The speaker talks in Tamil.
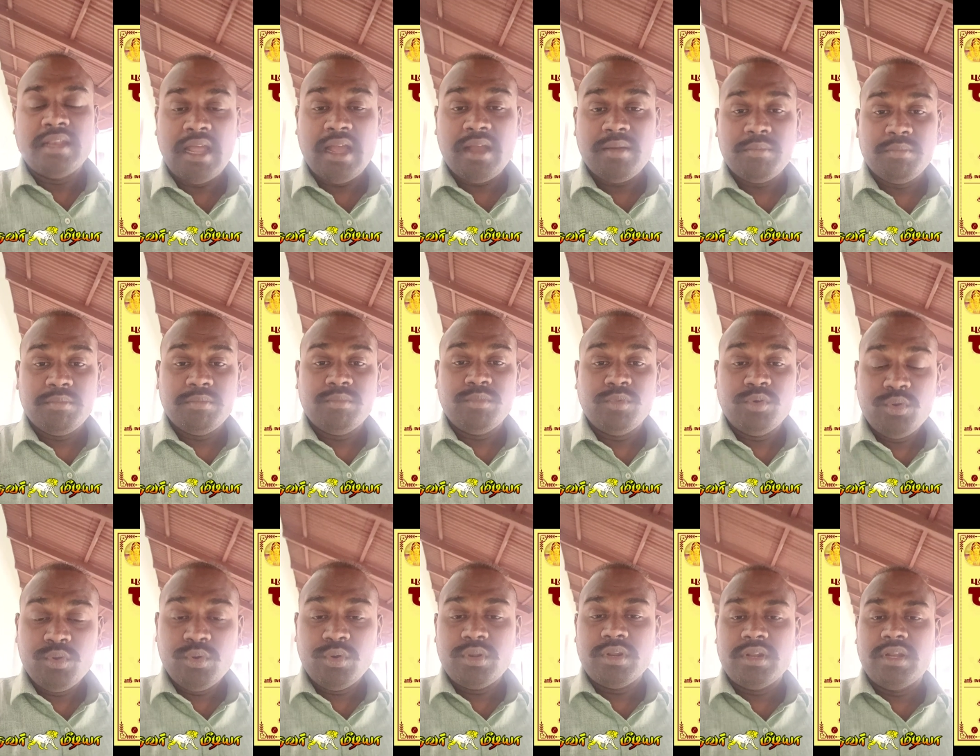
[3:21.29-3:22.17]
நாம்
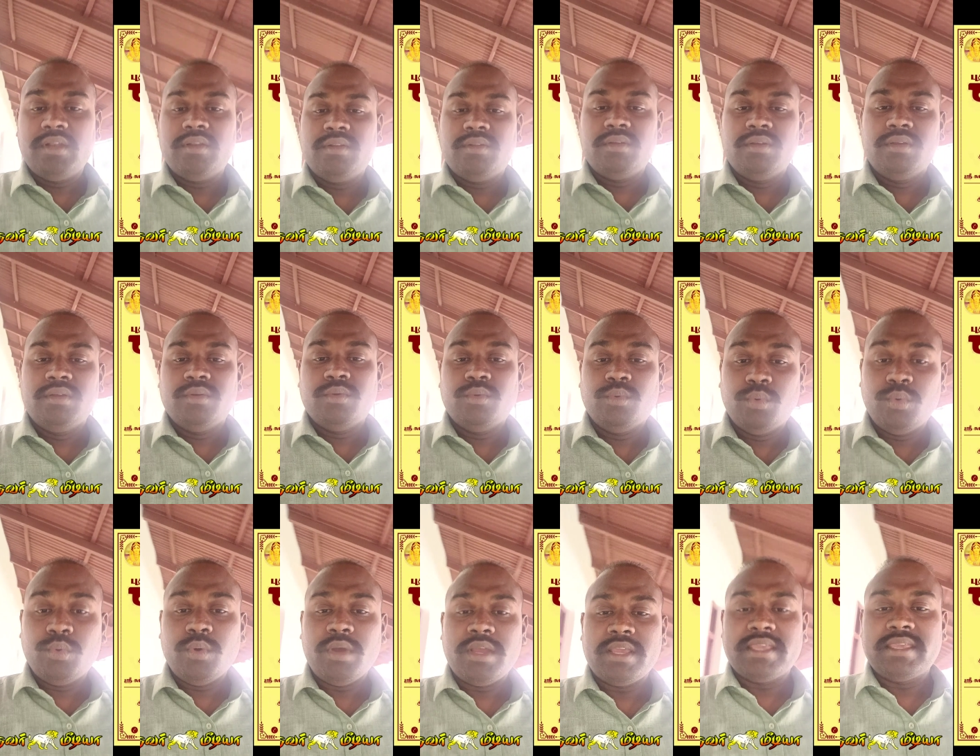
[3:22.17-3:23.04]
முன்னோர்கள்
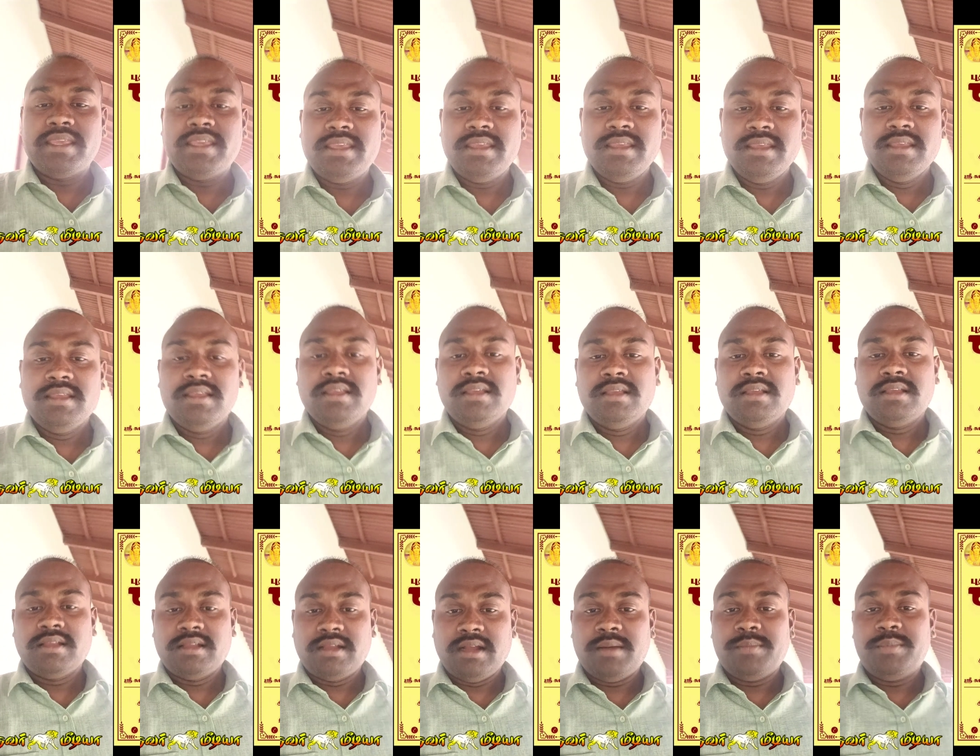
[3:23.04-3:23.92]
உருவாக்கி
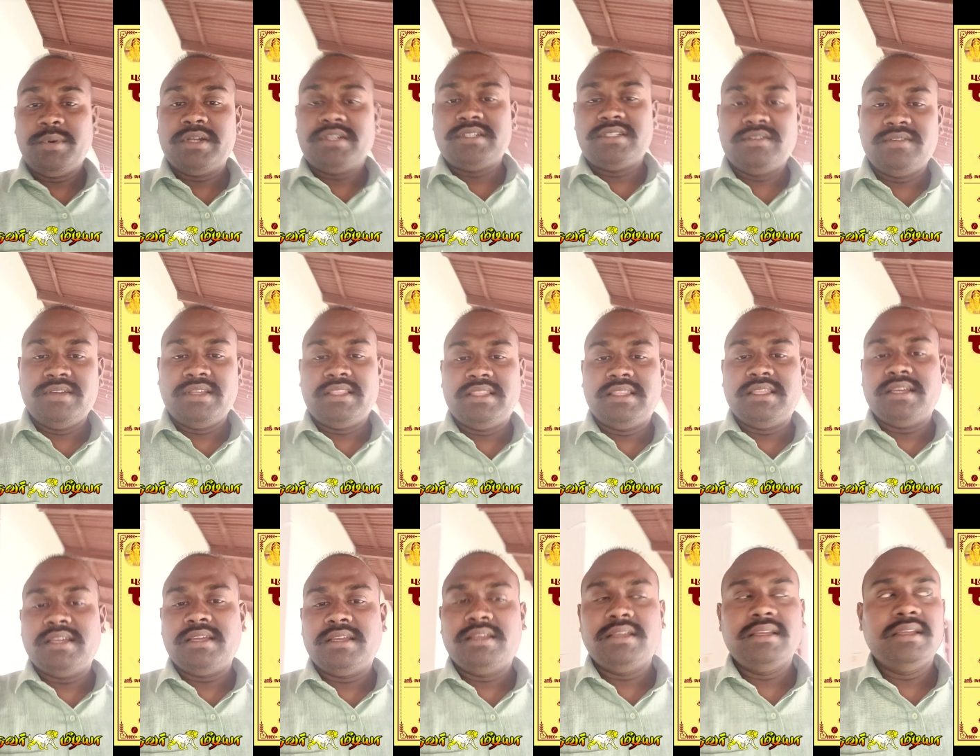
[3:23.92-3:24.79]
காப்பாற்றி
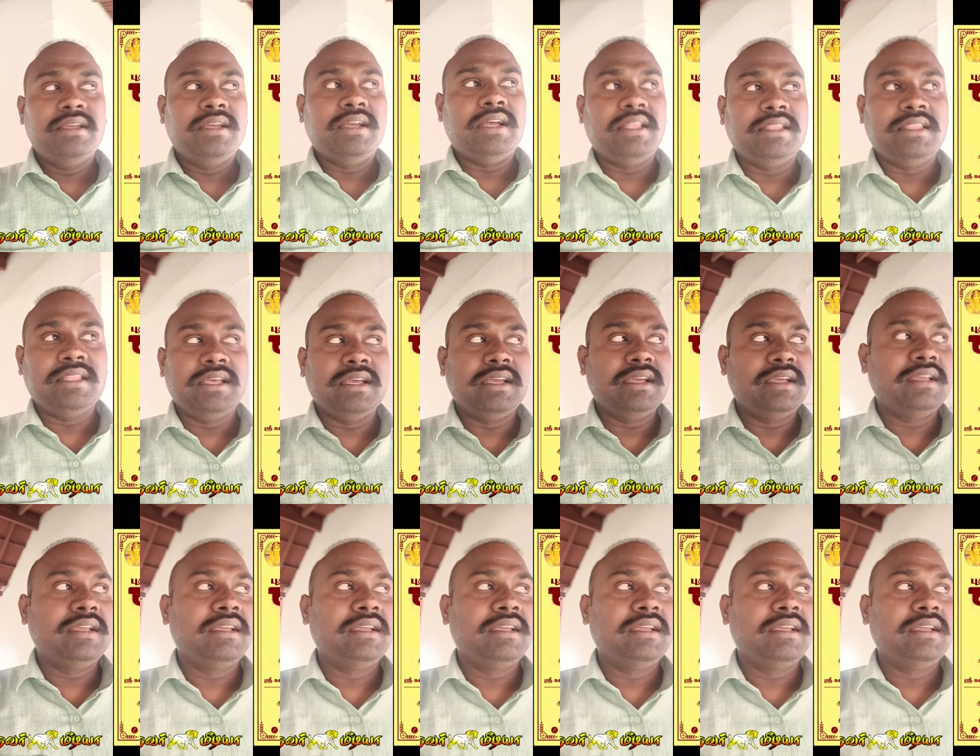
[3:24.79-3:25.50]
வைத்த அந்த